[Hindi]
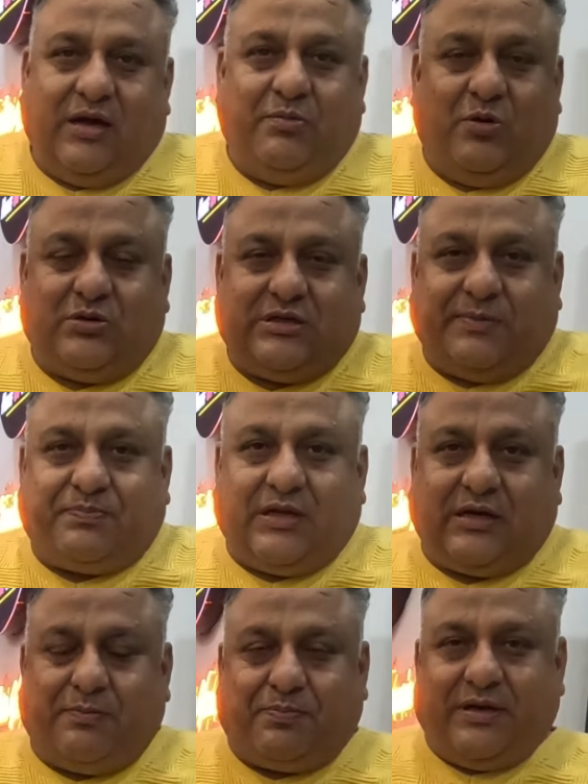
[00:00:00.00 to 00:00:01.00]
हम लोग जब
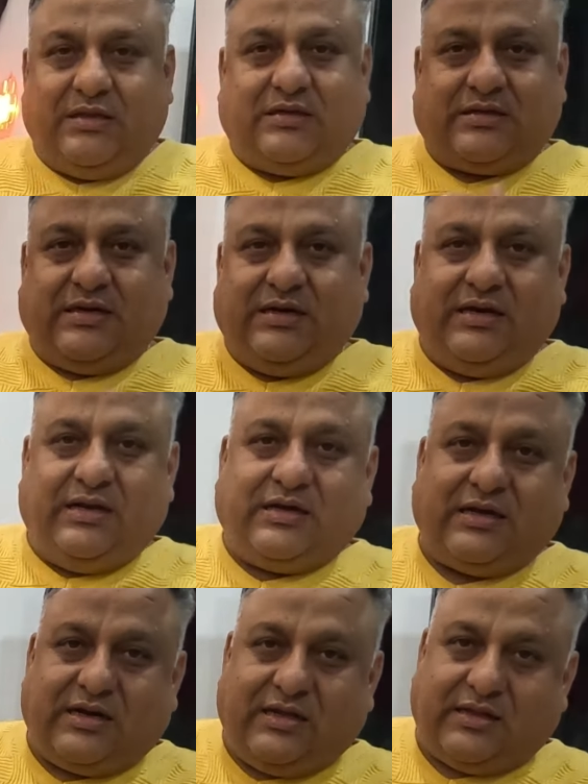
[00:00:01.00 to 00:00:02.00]
तक अपनी तसल्ली नहीं
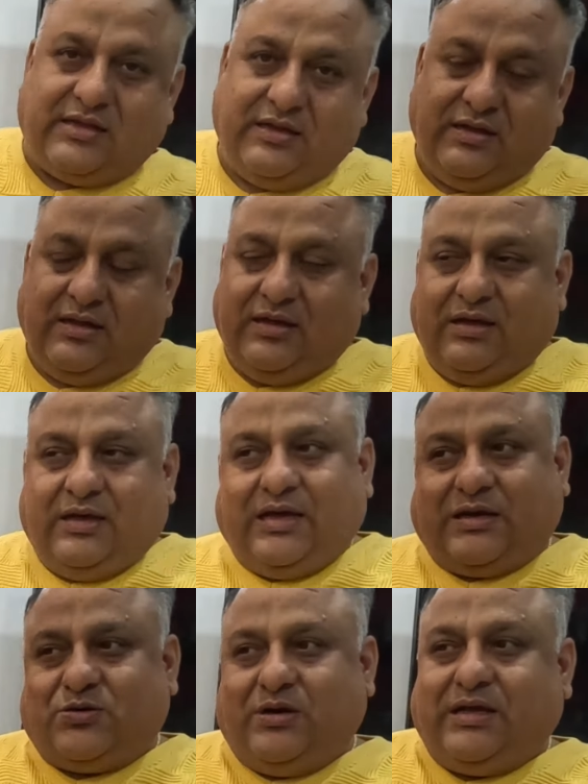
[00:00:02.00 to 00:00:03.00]
कर
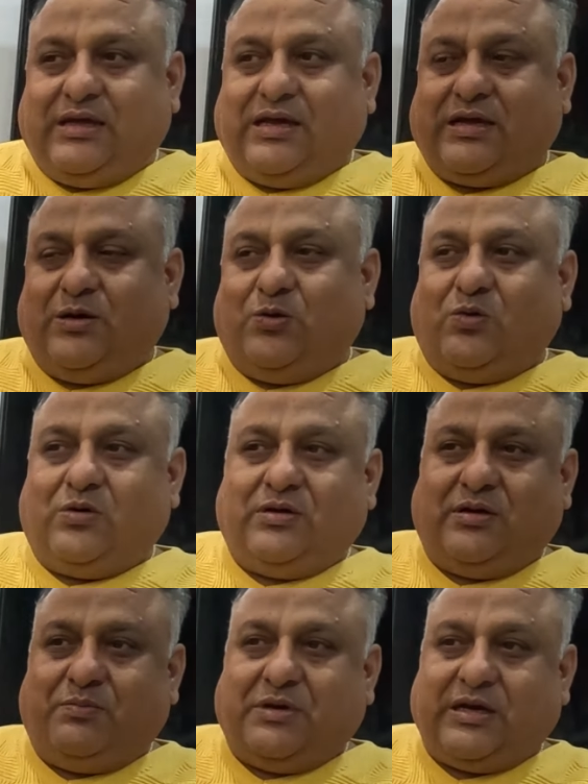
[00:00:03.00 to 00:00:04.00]
देते एक्चुअली क्या है कि लोग
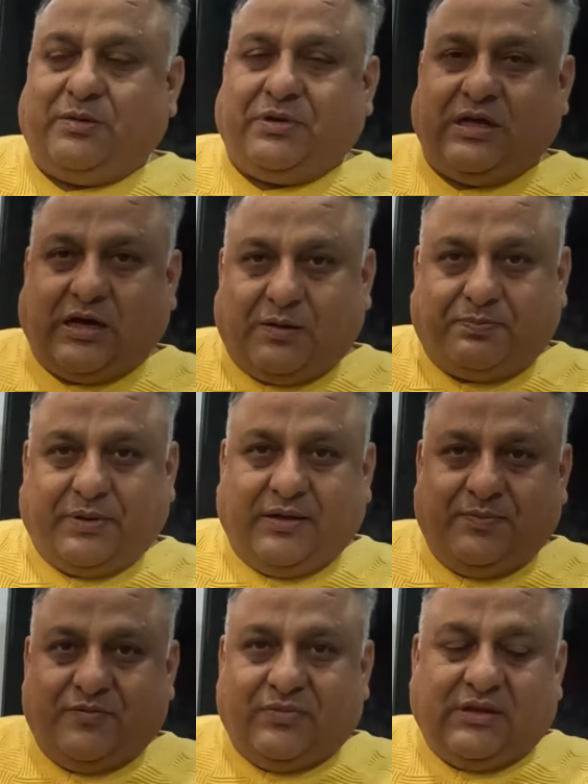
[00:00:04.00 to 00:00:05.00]
हमारे बिहाब पे
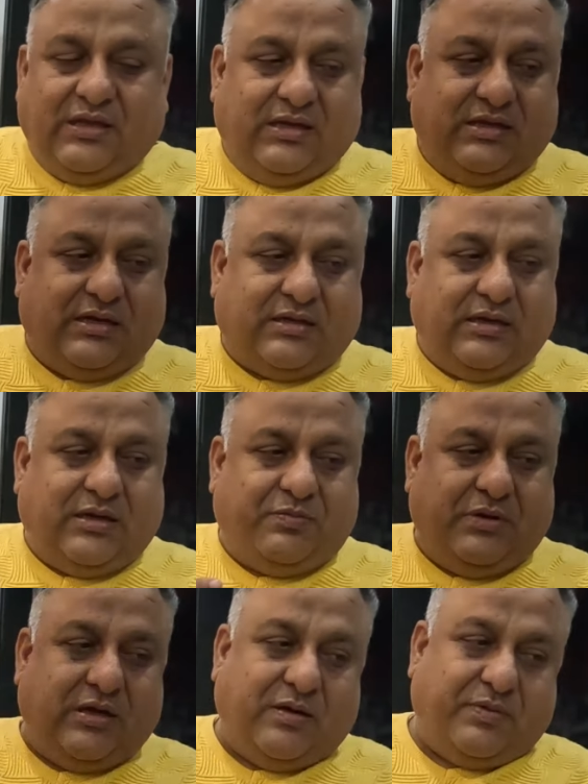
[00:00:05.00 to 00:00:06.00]
जैसे
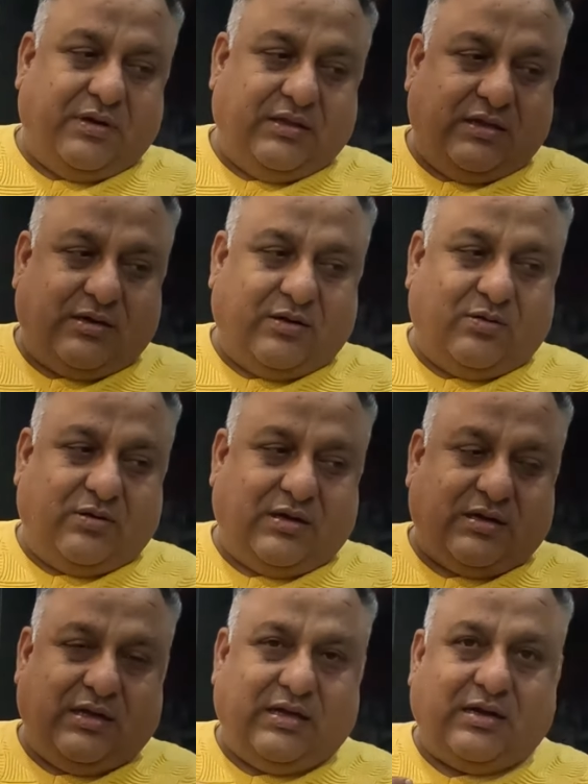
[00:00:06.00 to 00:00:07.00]
अभी आपने देखा
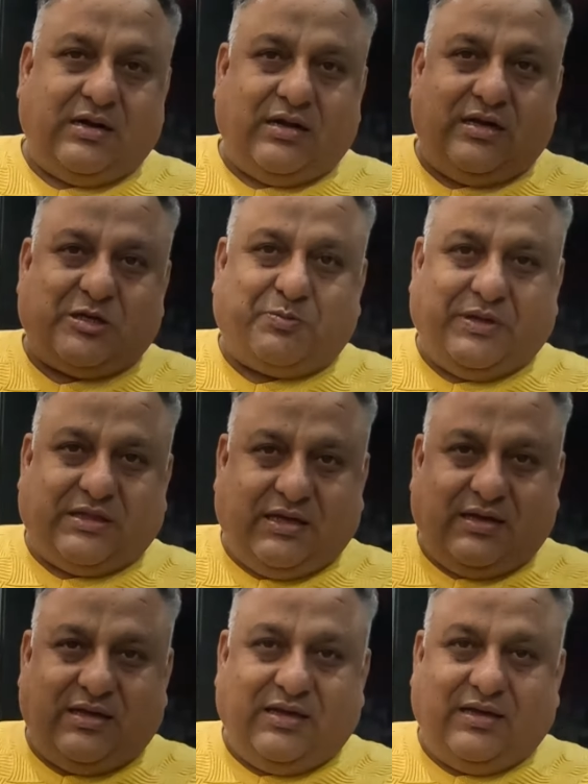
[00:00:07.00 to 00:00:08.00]
होगा कि एक गाड़ी स्पीति
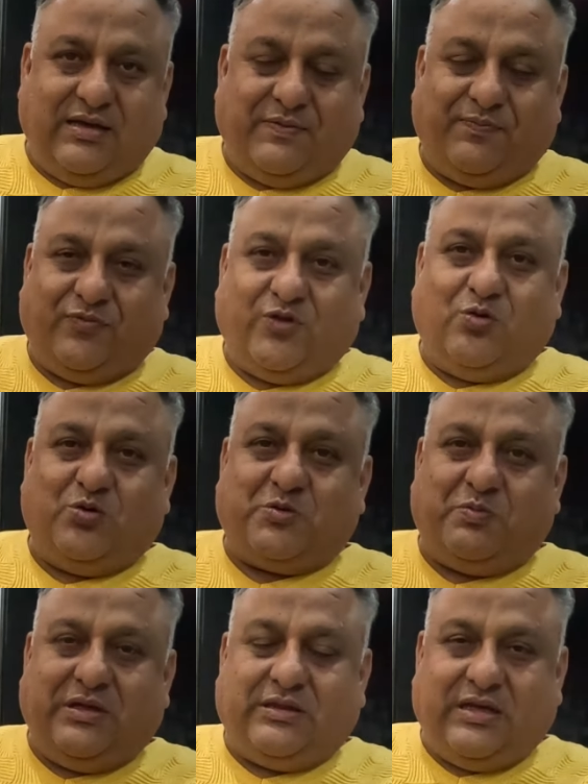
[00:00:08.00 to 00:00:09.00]
गई है तो
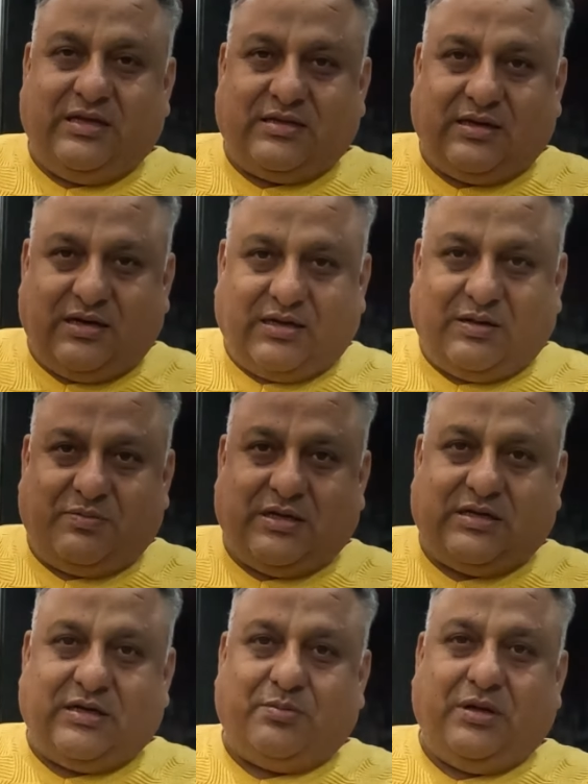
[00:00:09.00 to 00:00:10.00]
उसमें तीन साल का
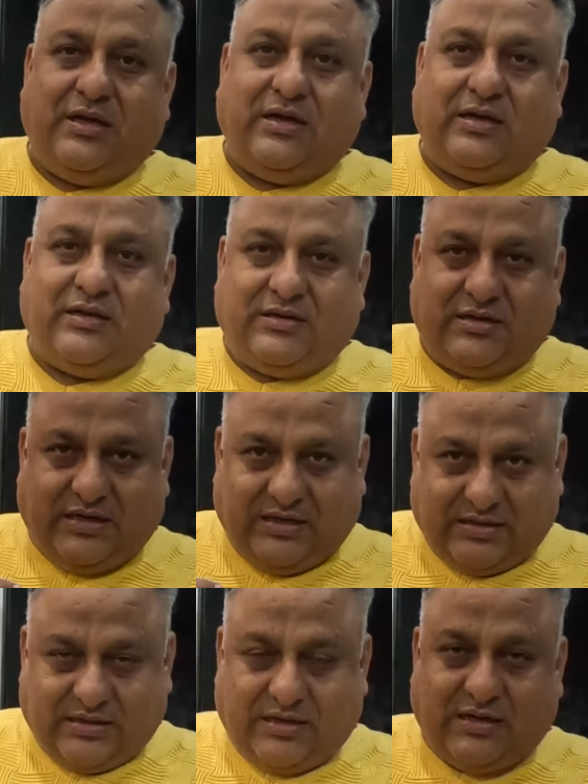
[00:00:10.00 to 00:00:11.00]
बच्चा भी है
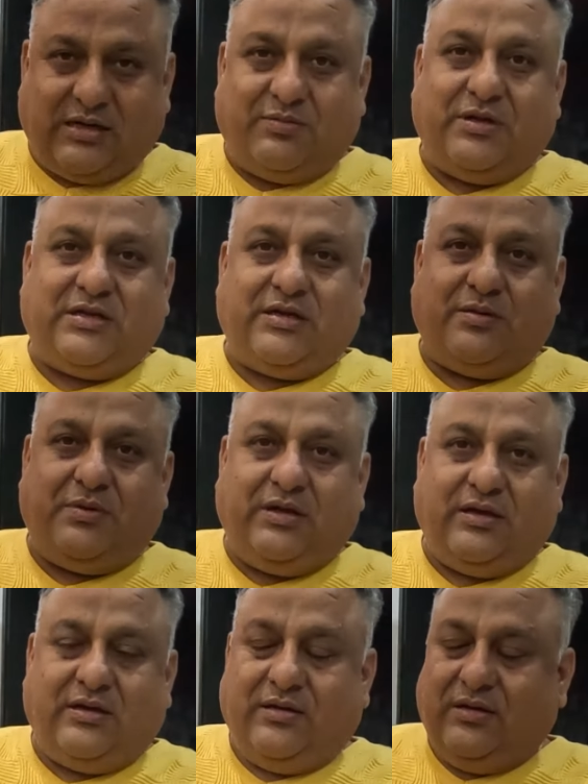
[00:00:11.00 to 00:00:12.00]
छः साल का बच्चा
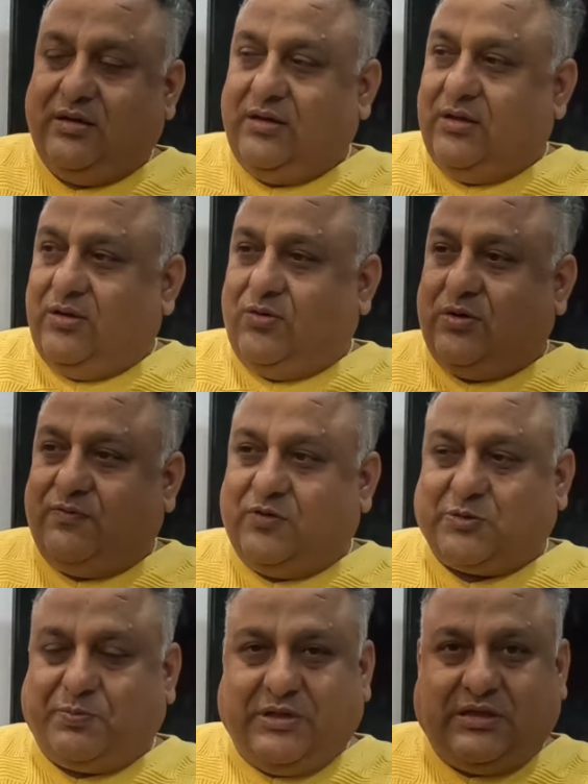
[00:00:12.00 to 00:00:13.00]
भी है और वो
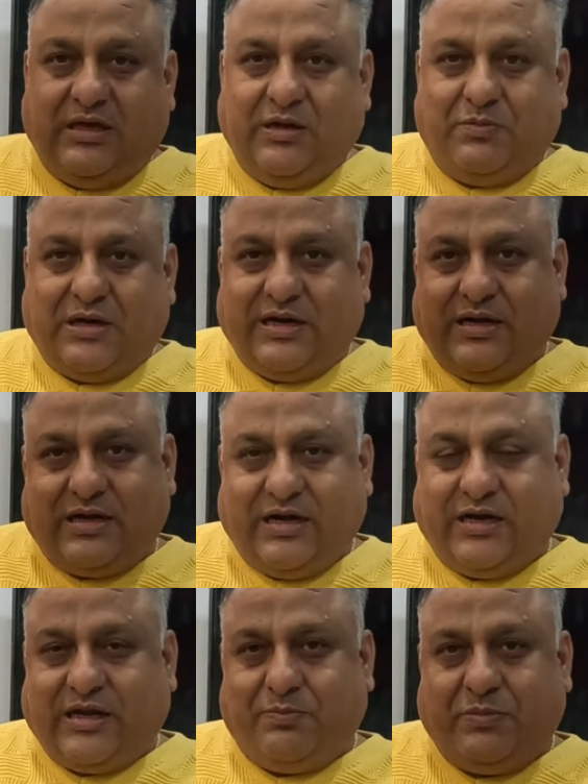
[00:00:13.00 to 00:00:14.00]
स्पीति हमारे
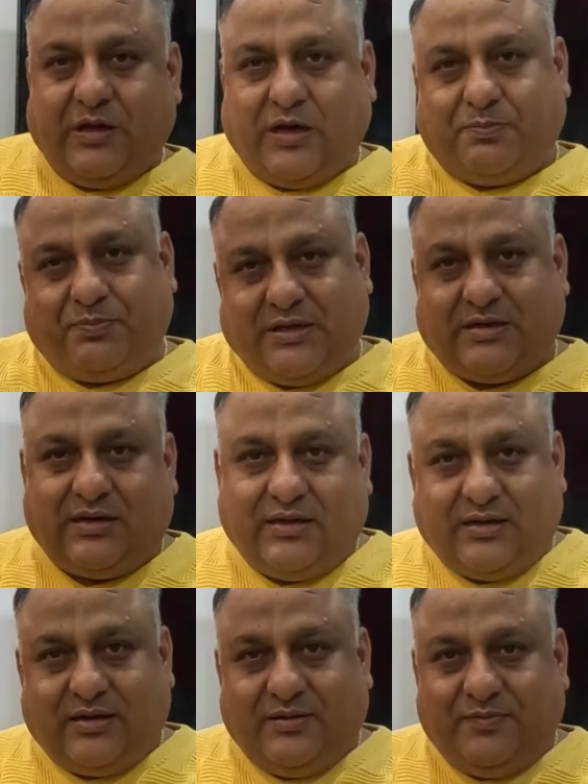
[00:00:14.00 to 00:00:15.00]
टेंट के बिहाब पे
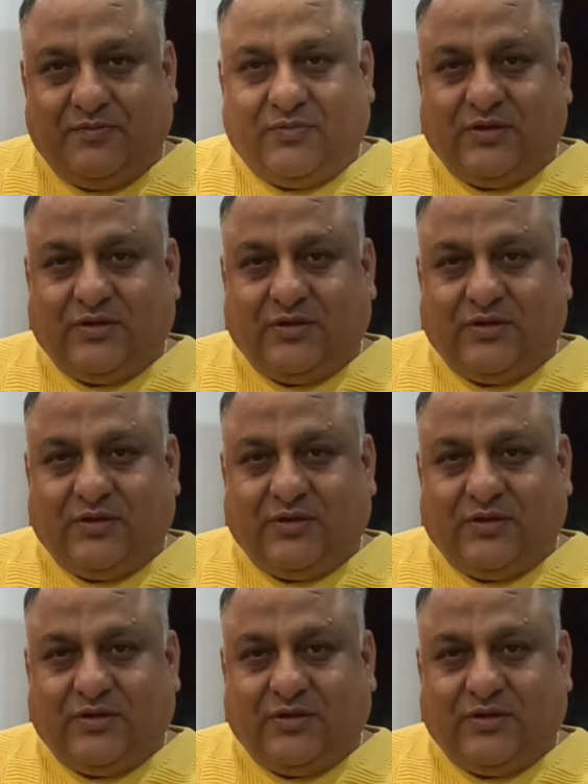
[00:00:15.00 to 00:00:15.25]
चले गए